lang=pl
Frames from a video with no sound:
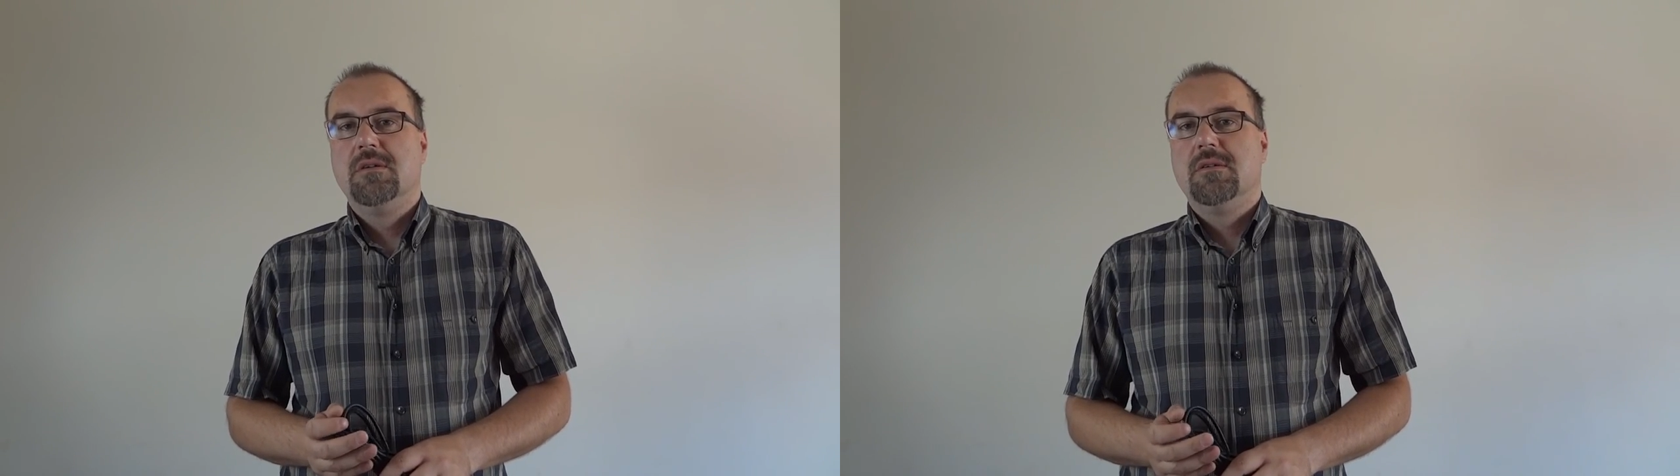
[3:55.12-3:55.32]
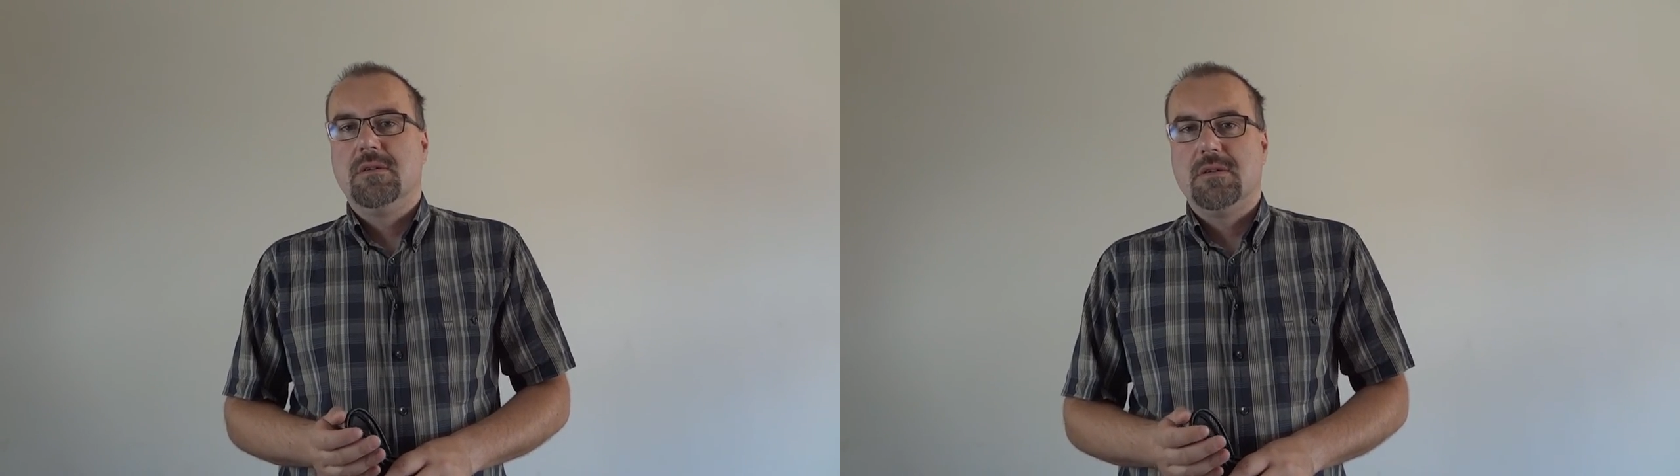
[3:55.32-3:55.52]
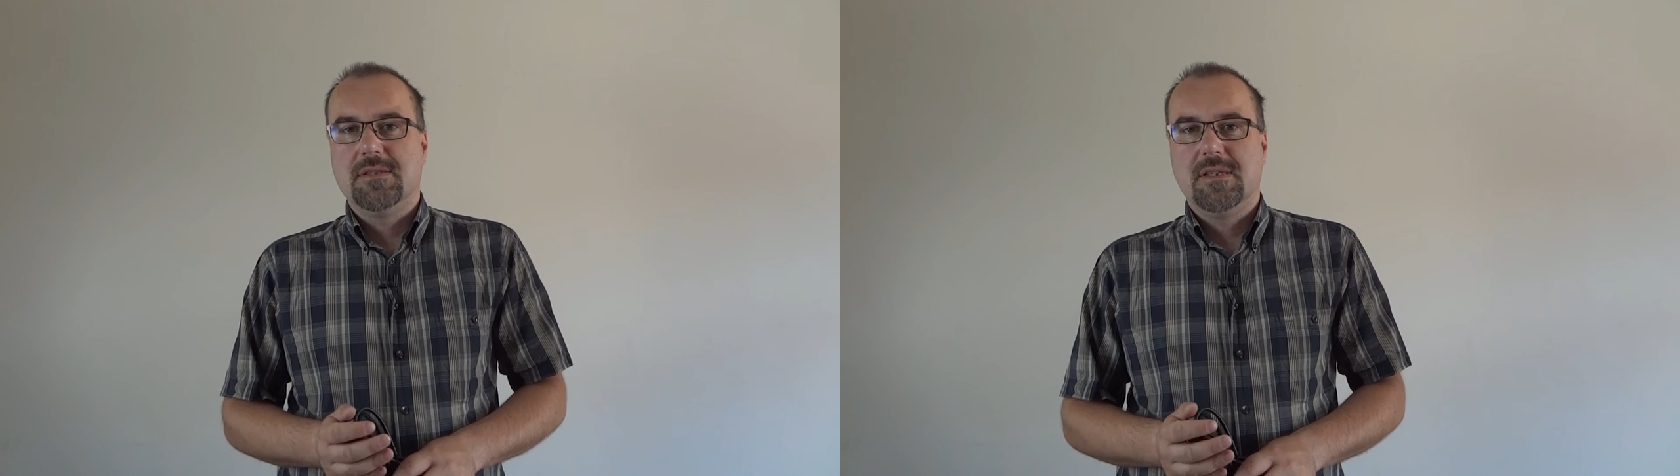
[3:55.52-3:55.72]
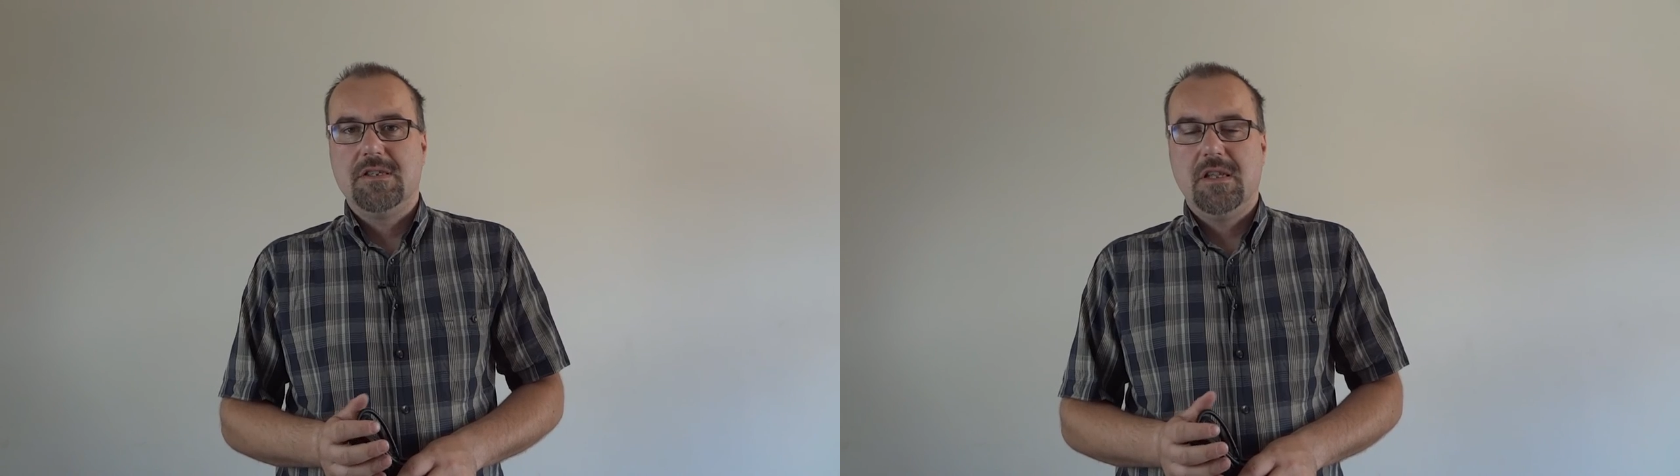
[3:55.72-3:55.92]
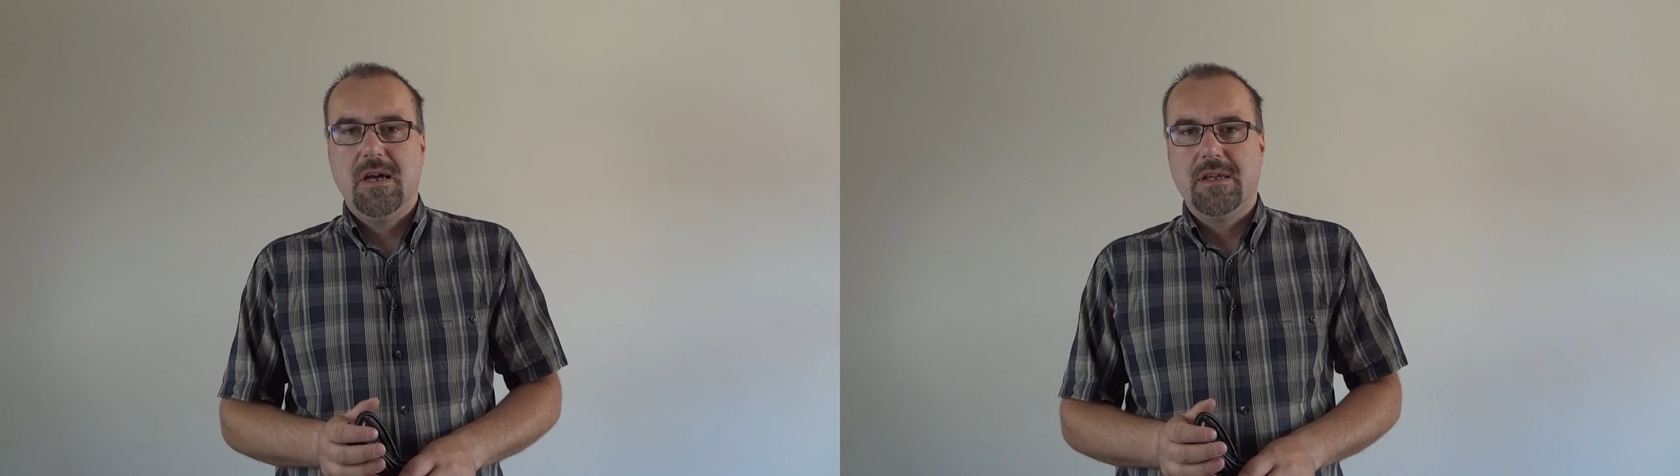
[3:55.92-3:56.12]
e,
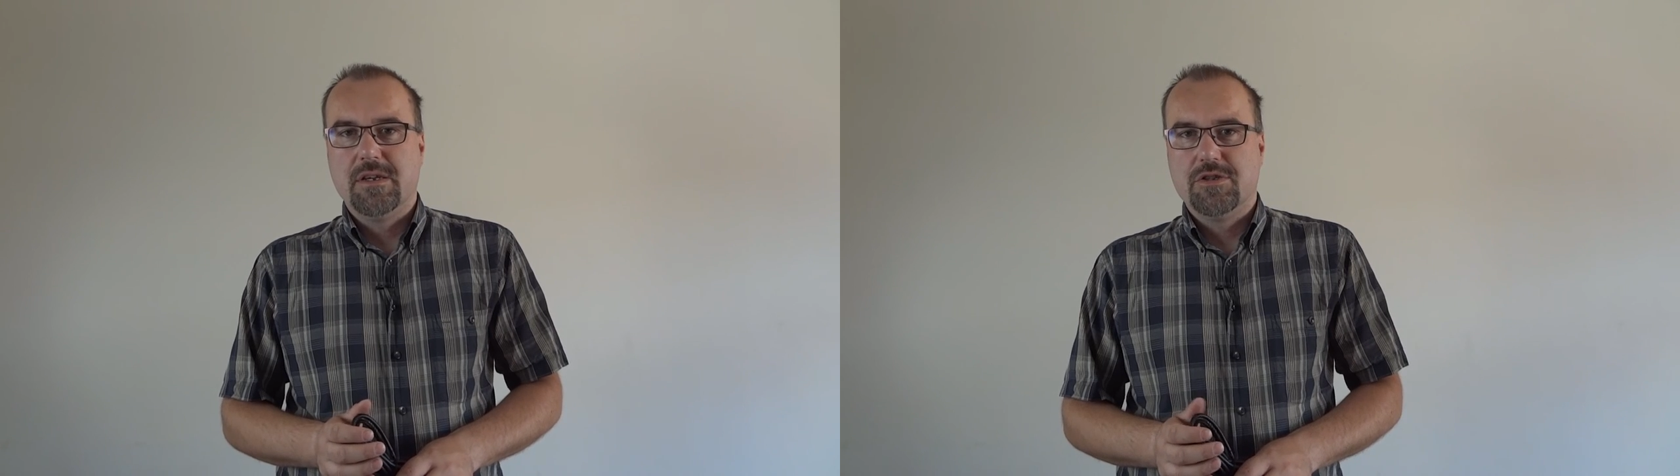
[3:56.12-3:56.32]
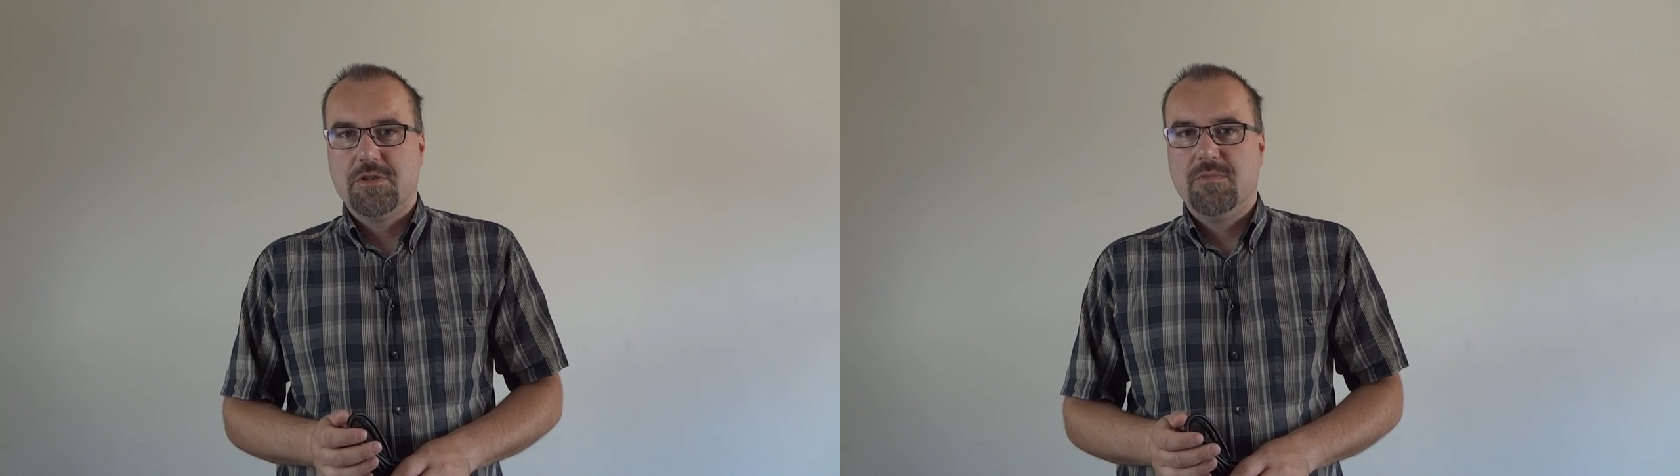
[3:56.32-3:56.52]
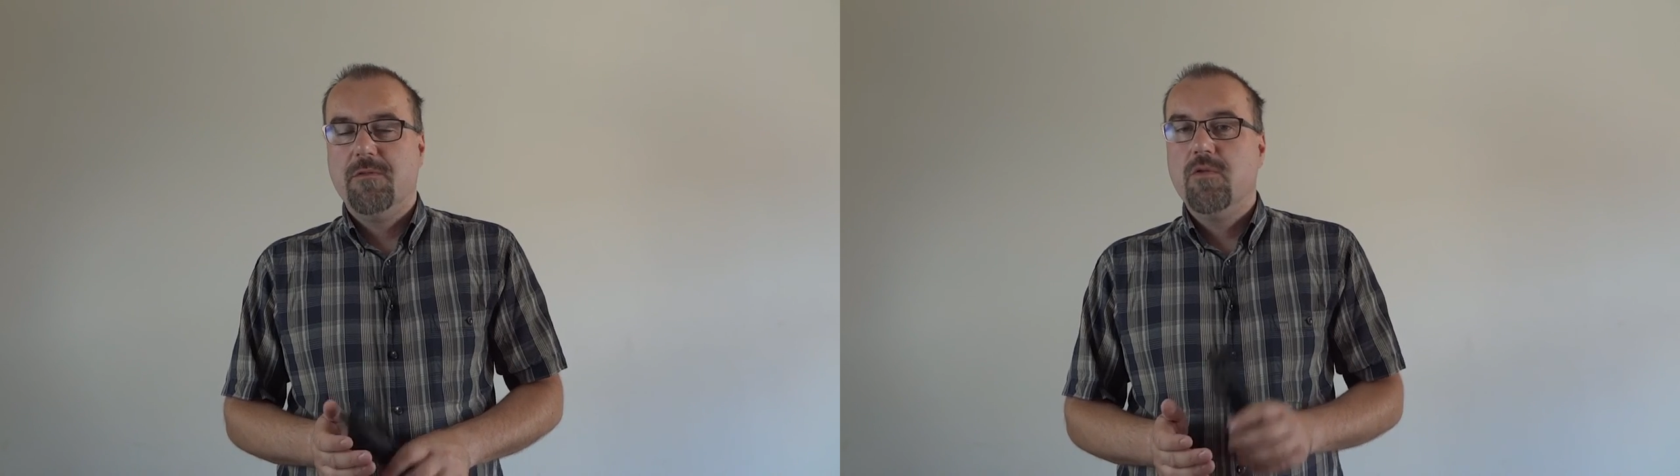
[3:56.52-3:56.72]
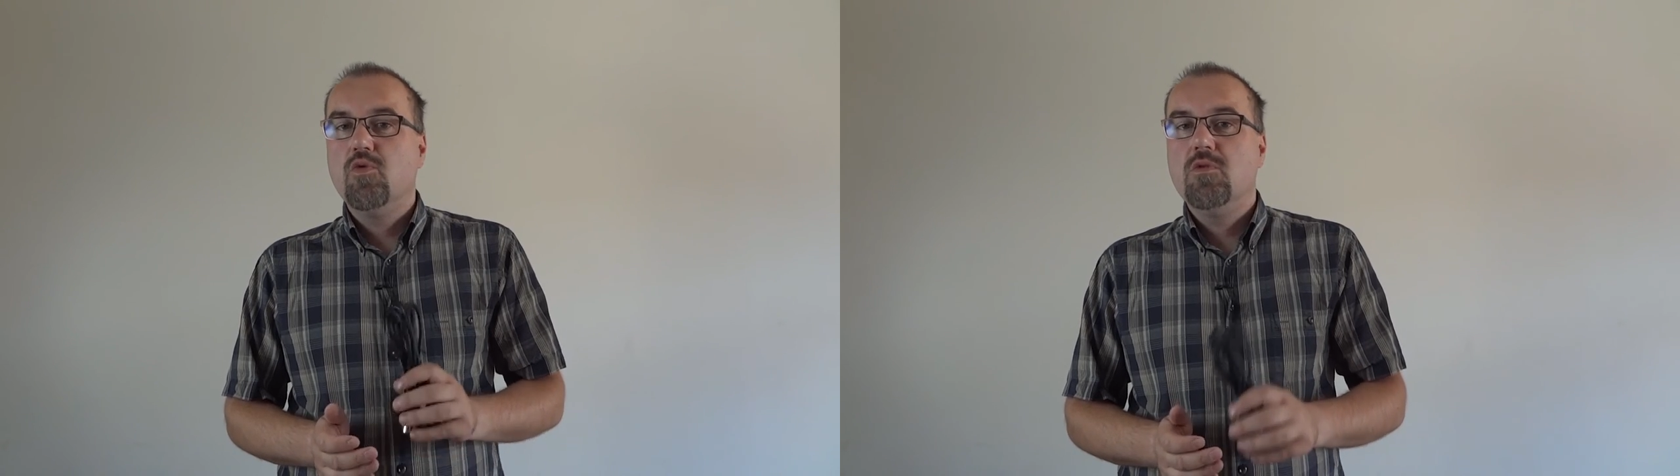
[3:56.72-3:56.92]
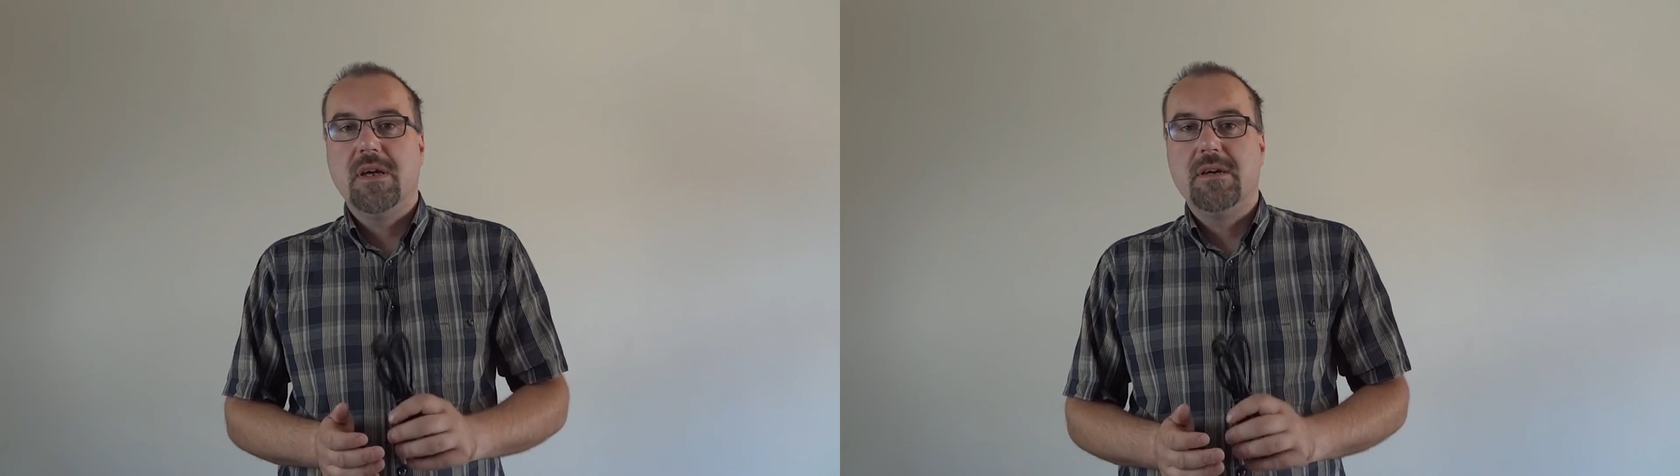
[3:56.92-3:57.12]
zasilanie, żeby w
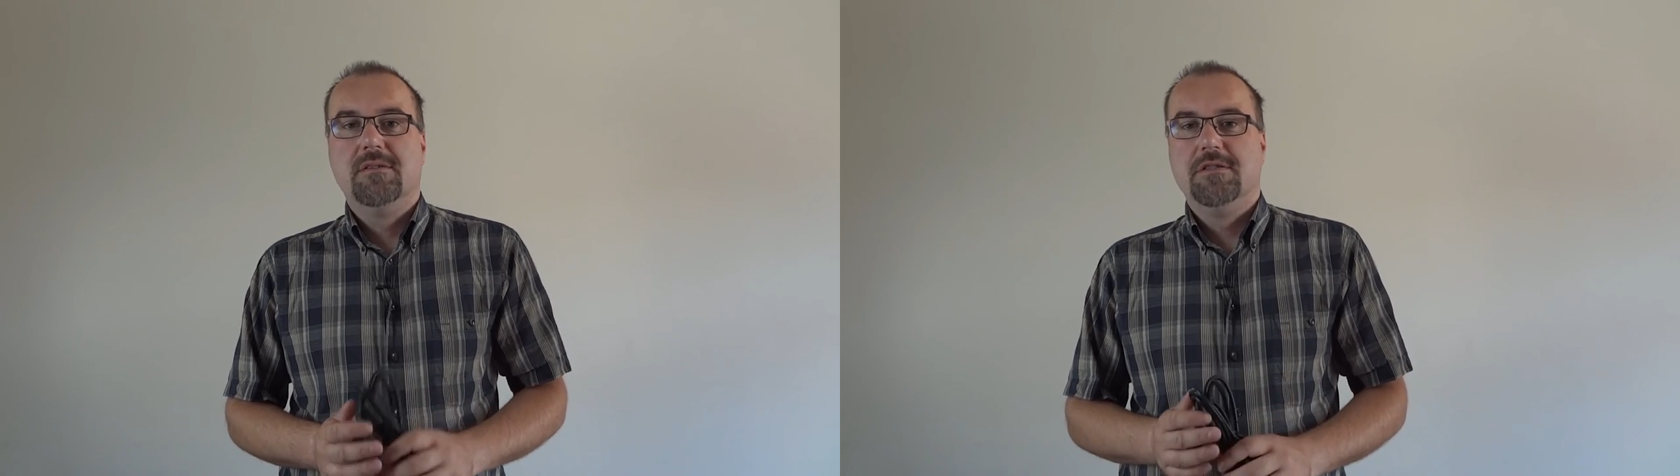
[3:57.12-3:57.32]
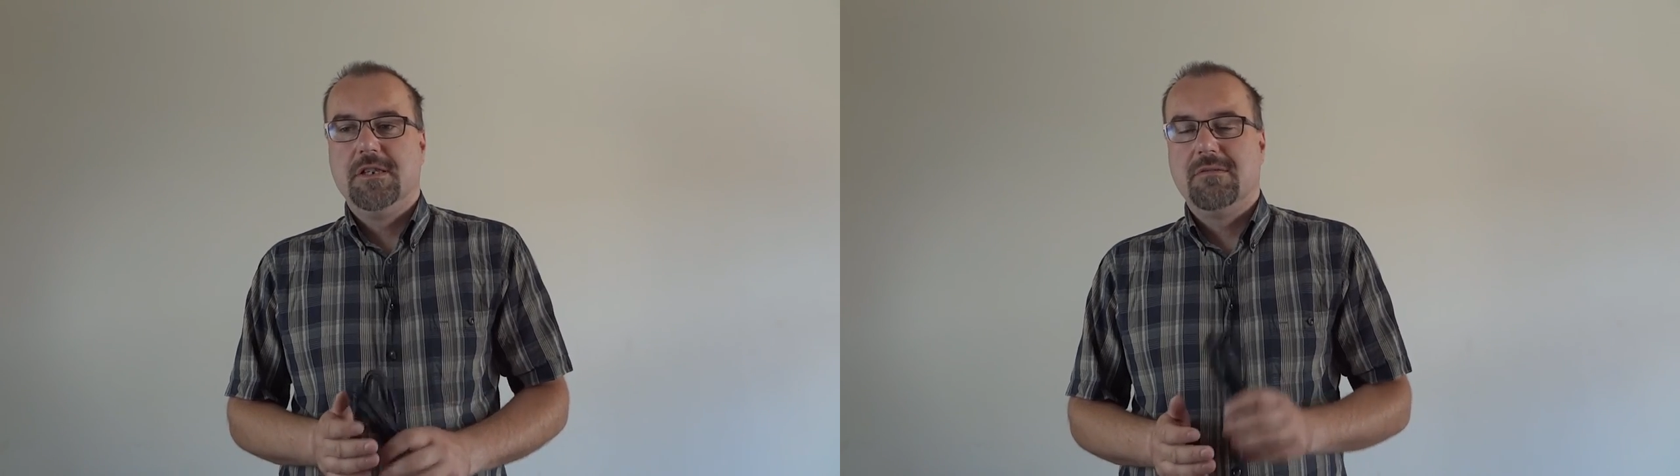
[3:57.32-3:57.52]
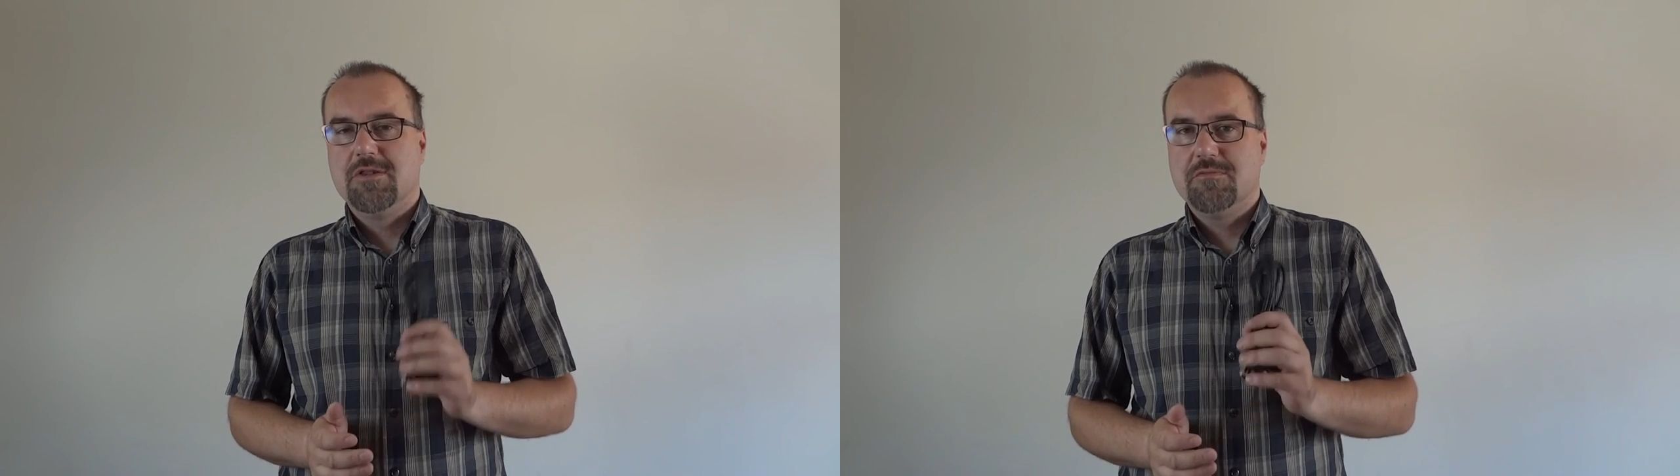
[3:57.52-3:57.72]
ogóle działał,